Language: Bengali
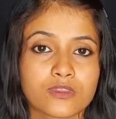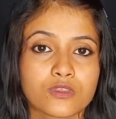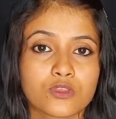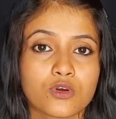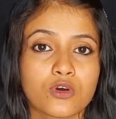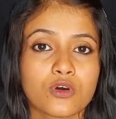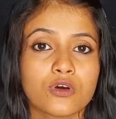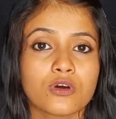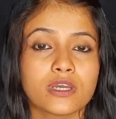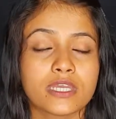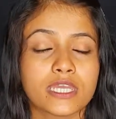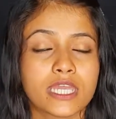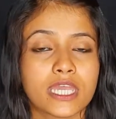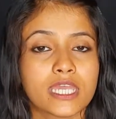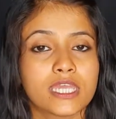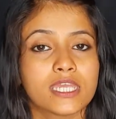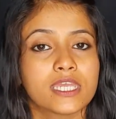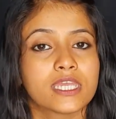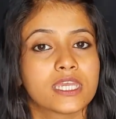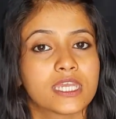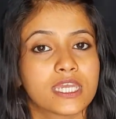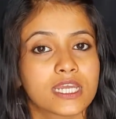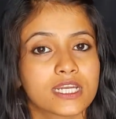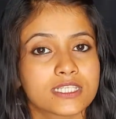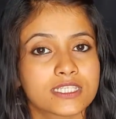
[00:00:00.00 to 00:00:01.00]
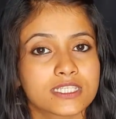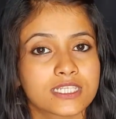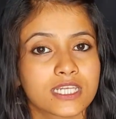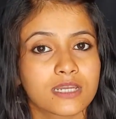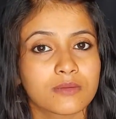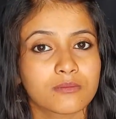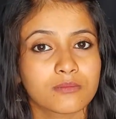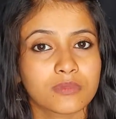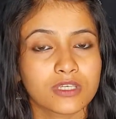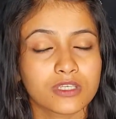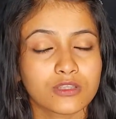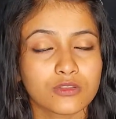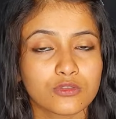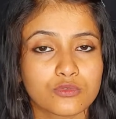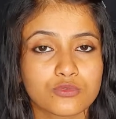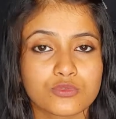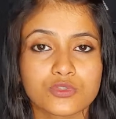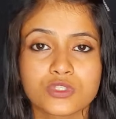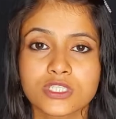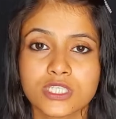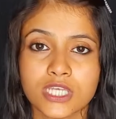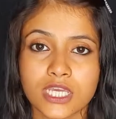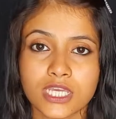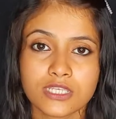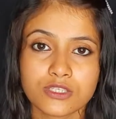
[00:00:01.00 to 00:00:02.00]
তো এই হেয়ার সিরাম কিন্তু
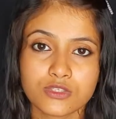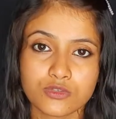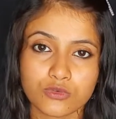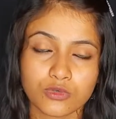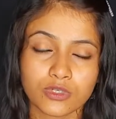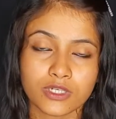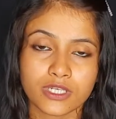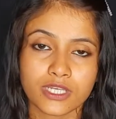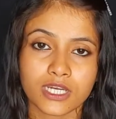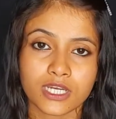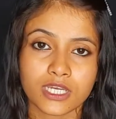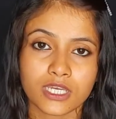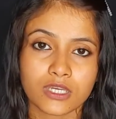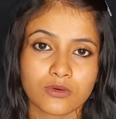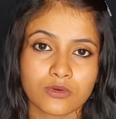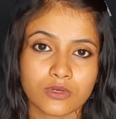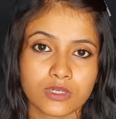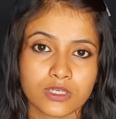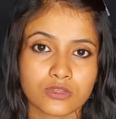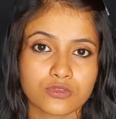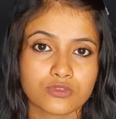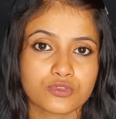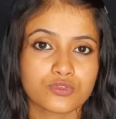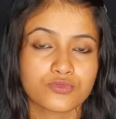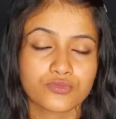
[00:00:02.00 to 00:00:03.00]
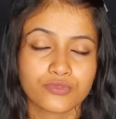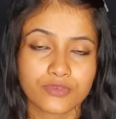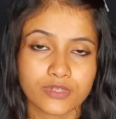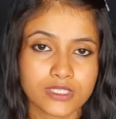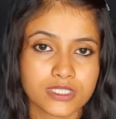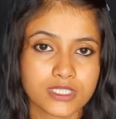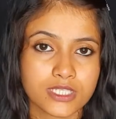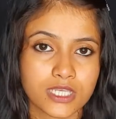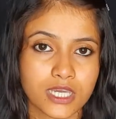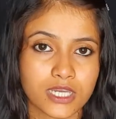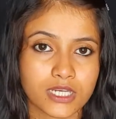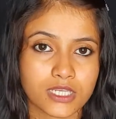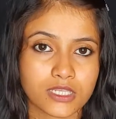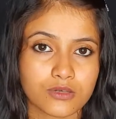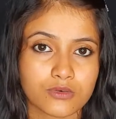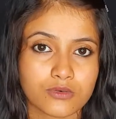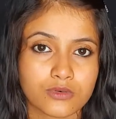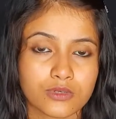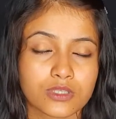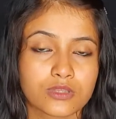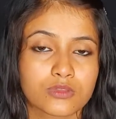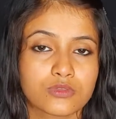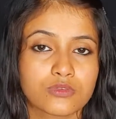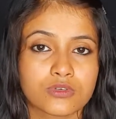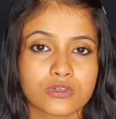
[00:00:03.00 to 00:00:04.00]
সেই চুলটাকেও কিন্তু ফ্রিজ হেয়ারকেও
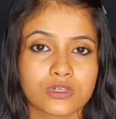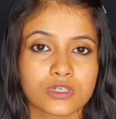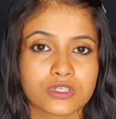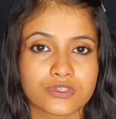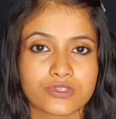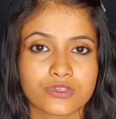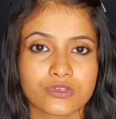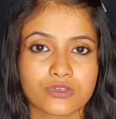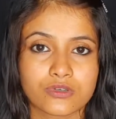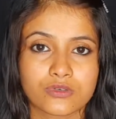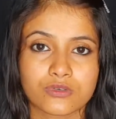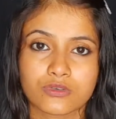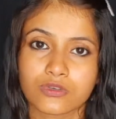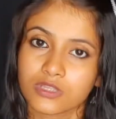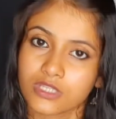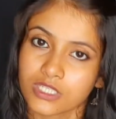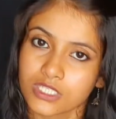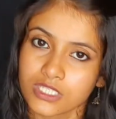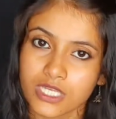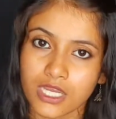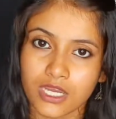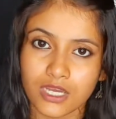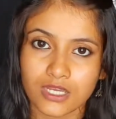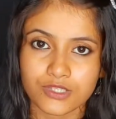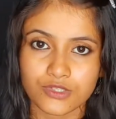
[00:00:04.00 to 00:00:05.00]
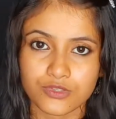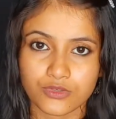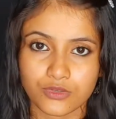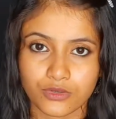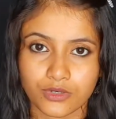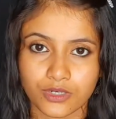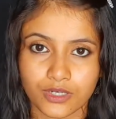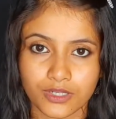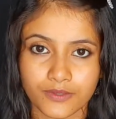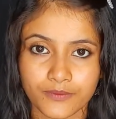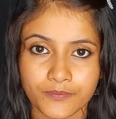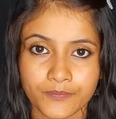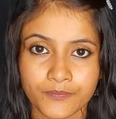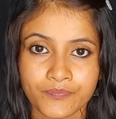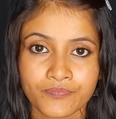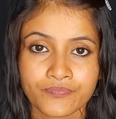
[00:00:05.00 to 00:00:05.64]
কিন্তু কন্ট্রোল করতে সাহায্য করে